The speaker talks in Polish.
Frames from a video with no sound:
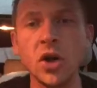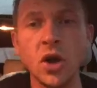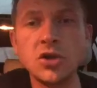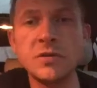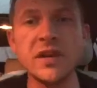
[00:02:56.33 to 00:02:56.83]

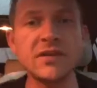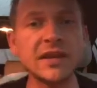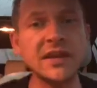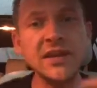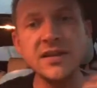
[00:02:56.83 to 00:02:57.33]
choćby nawet
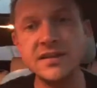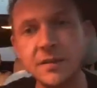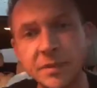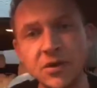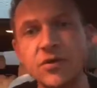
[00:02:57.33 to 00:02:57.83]
taki
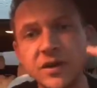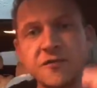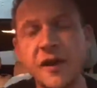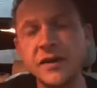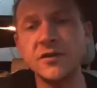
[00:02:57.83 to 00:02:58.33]
zaplanować
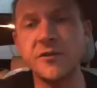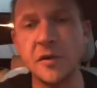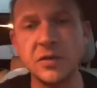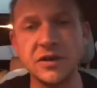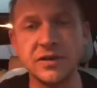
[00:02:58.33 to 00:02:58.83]
fajny
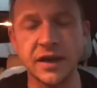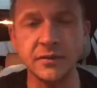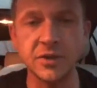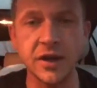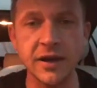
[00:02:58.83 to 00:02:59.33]
family time,
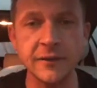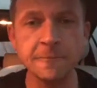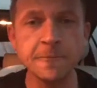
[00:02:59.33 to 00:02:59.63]
nie?